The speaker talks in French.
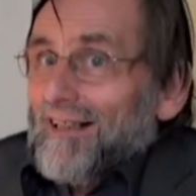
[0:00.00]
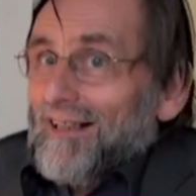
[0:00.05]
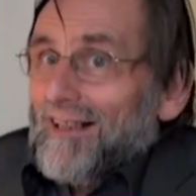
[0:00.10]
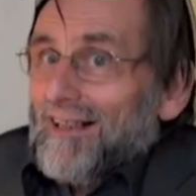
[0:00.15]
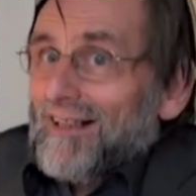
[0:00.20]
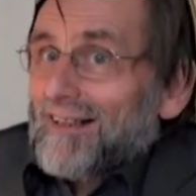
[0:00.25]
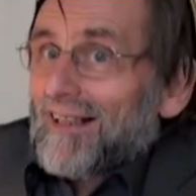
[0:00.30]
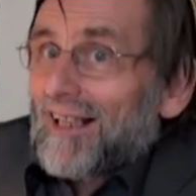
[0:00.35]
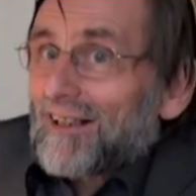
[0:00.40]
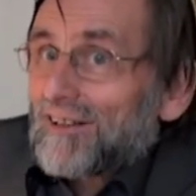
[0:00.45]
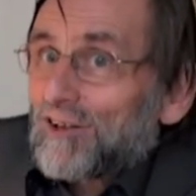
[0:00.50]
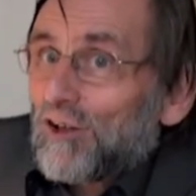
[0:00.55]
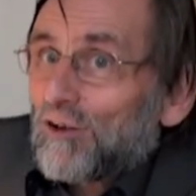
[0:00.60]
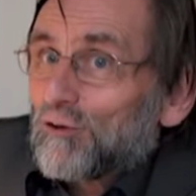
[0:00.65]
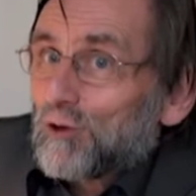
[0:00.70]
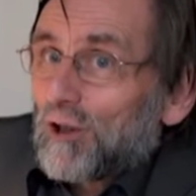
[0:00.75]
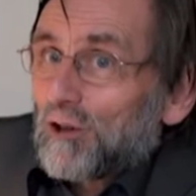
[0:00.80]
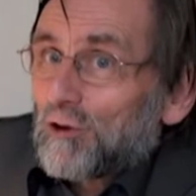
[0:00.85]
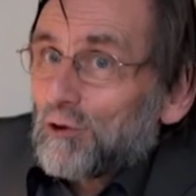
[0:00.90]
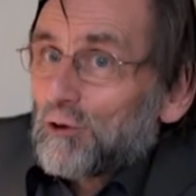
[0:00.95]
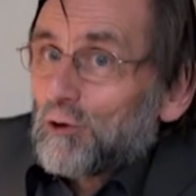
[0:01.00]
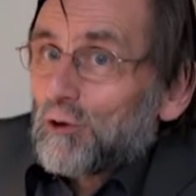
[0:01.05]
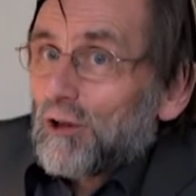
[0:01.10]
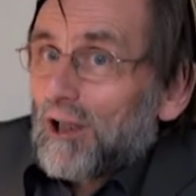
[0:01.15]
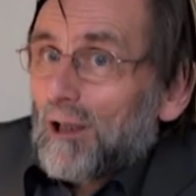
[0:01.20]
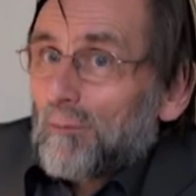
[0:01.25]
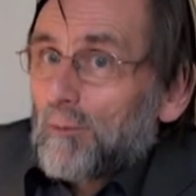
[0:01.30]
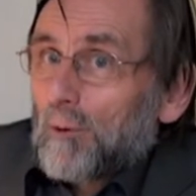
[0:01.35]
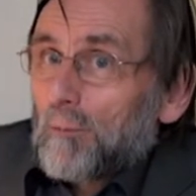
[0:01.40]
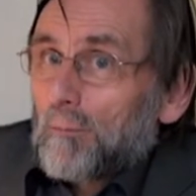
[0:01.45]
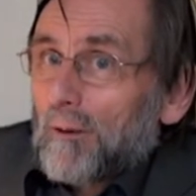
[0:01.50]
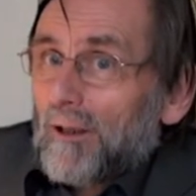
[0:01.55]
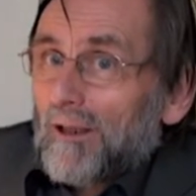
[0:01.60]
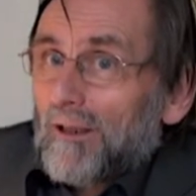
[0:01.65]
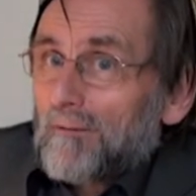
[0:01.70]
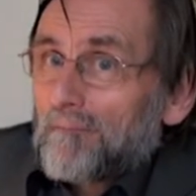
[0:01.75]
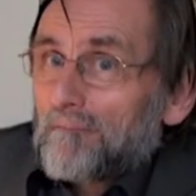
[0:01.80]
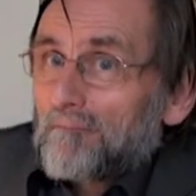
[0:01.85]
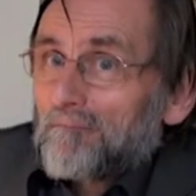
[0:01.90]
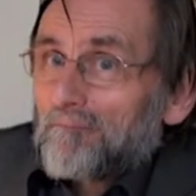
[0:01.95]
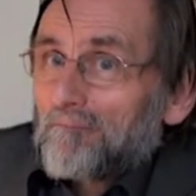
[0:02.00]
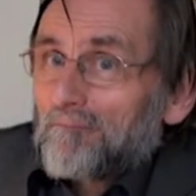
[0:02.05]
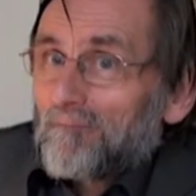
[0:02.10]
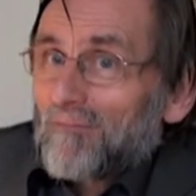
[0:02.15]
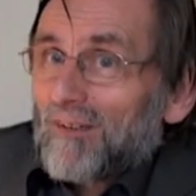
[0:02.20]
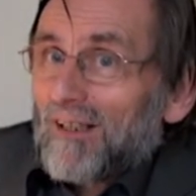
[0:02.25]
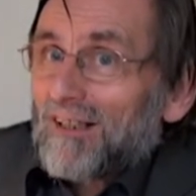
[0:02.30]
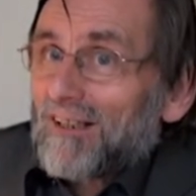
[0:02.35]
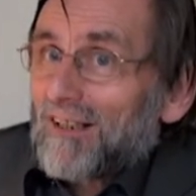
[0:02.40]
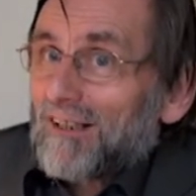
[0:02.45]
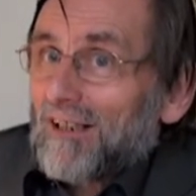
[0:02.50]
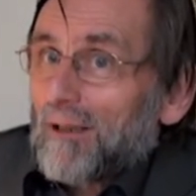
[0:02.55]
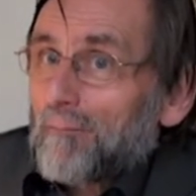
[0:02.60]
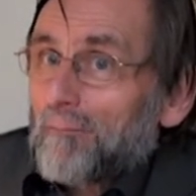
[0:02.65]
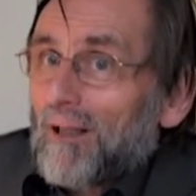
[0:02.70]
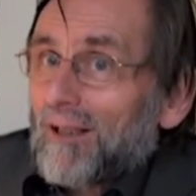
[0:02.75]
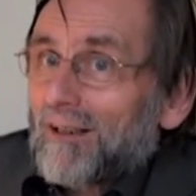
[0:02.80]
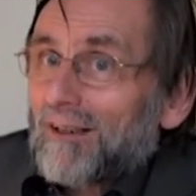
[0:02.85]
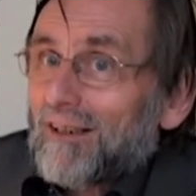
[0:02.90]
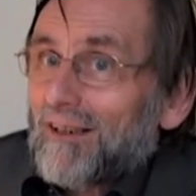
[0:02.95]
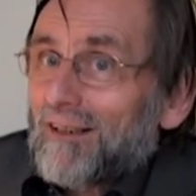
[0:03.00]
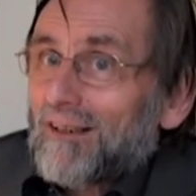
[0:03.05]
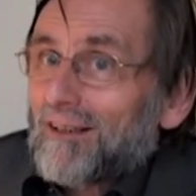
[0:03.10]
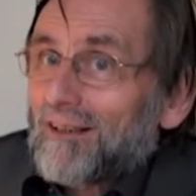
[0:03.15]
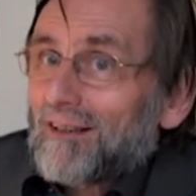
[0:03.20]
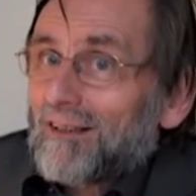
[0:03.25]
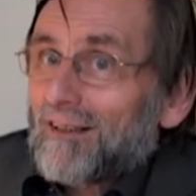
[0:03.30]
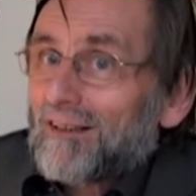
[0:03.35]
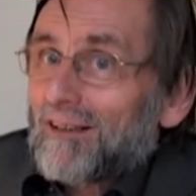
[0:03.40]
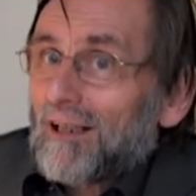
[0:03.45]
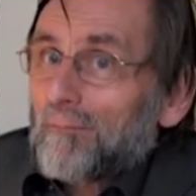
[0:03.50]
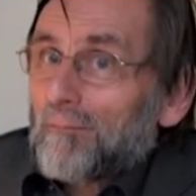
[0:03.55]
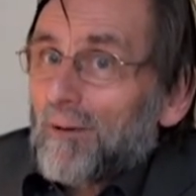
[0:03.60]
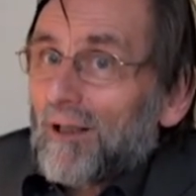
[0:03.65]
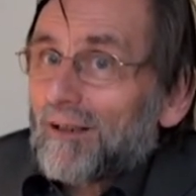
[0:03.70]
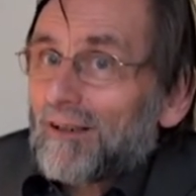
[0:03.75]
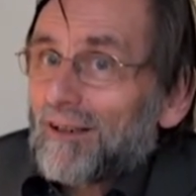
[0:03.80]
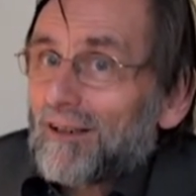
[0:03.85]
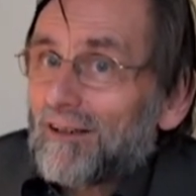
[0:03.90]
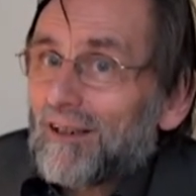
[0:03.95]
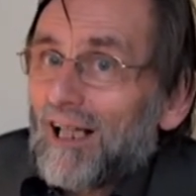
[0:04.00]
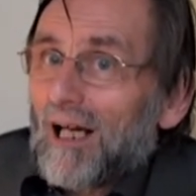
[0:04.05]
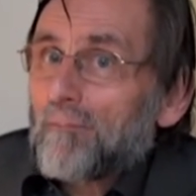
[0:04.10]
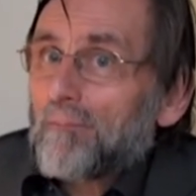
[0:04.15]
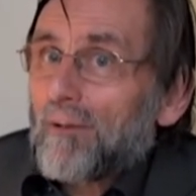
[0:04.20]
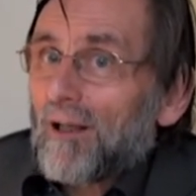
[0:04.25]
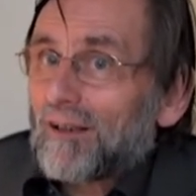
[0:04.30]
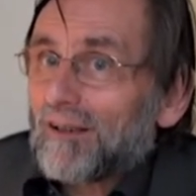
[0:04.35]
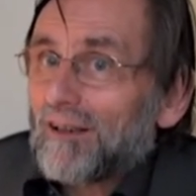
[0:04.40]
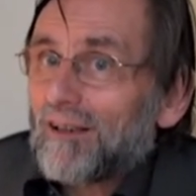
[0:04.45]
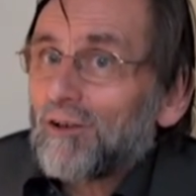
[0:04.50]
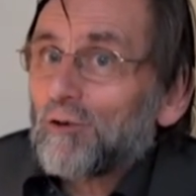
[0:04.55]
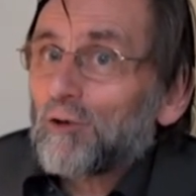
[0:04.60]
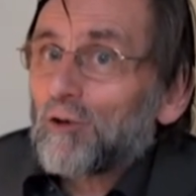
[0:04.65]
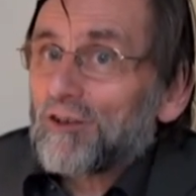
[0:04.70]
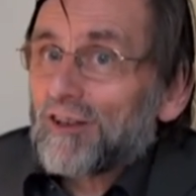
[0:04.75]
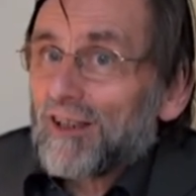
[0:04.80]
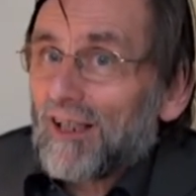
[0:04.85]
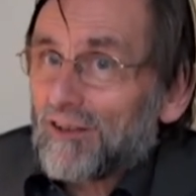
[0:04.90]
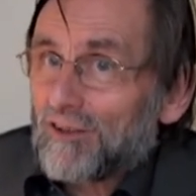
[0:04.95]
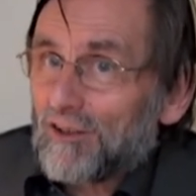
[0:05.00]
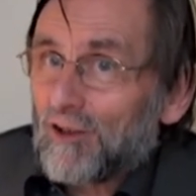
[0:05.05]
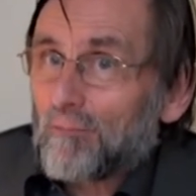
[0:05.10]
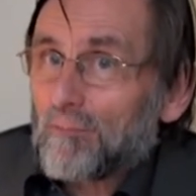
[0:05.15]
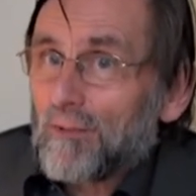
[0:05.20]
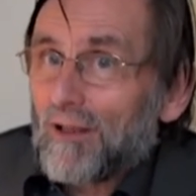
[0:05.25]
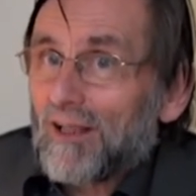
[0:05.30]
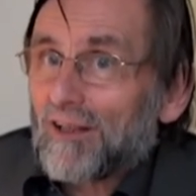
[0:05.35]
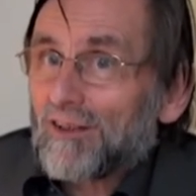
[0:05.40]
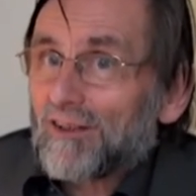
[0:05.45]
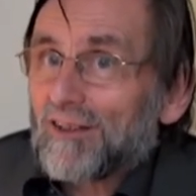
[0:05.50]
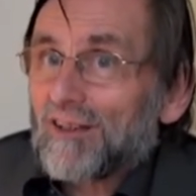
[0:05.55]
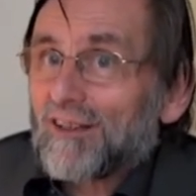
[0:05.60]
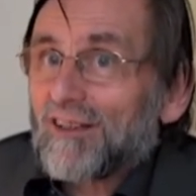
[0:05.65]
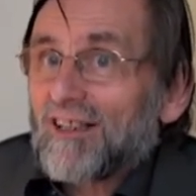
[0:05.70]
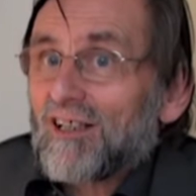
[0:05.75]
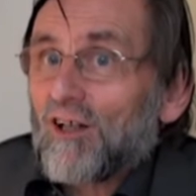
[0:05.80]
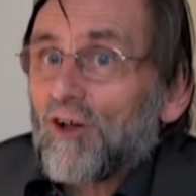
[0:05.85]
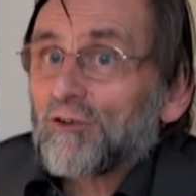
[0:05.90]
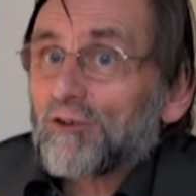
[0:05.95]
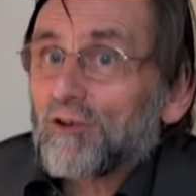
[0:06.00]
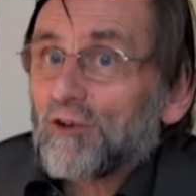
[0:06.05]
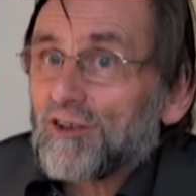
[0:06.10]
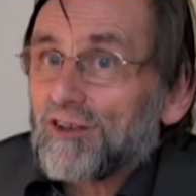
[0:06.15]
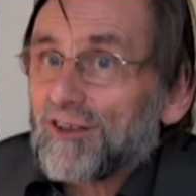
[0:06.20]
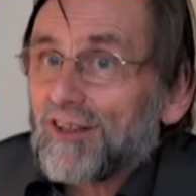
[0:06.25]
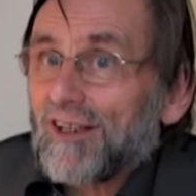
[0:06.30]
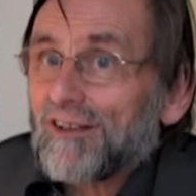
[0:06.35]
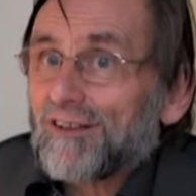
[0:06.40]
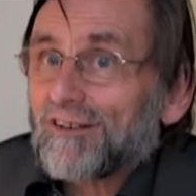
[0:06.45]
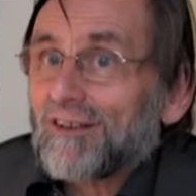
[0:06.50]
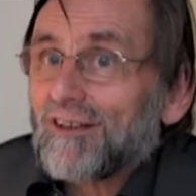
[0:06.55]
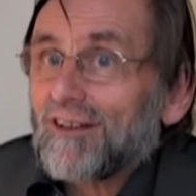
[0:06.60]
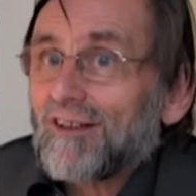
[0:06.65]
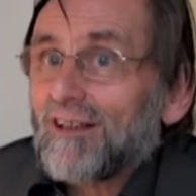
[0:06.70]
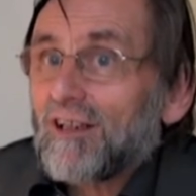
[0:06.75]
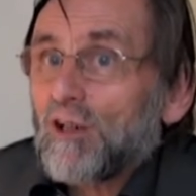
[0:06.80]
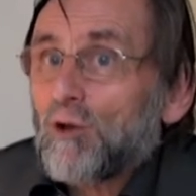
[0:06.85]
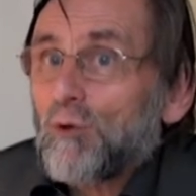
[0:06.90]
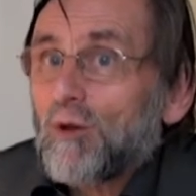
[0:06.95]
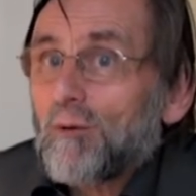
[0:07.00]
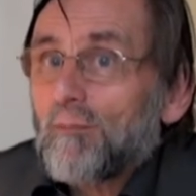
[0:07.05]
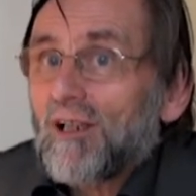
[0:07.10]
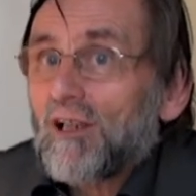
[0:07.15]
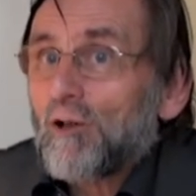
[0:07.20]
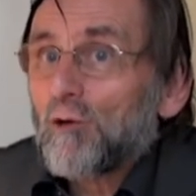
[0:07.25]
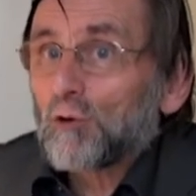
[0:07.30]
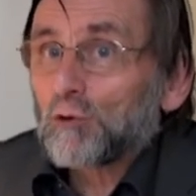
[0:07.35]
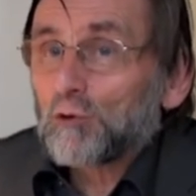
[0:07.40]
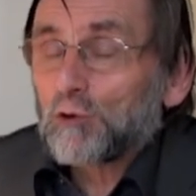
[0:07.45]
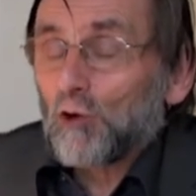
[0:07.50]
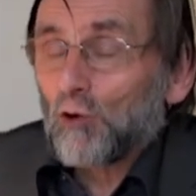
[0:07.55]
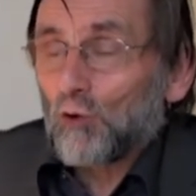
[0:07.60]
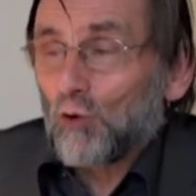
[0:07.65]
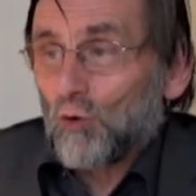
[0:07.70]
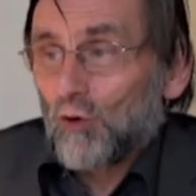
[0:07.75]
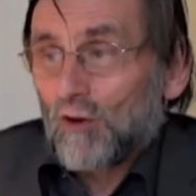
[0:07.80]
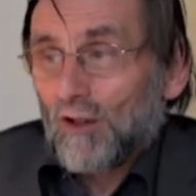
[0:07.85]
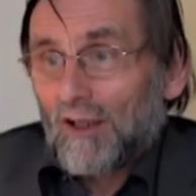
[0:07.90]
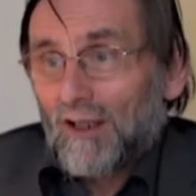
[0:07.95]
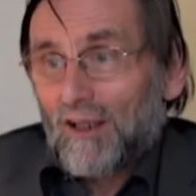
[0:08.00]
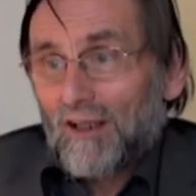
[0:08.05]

Et 500 voitures à peu près c'est un parking, c'est un parking. Un parking de 500 places, c'est entre 7 et 8 millions d'euros.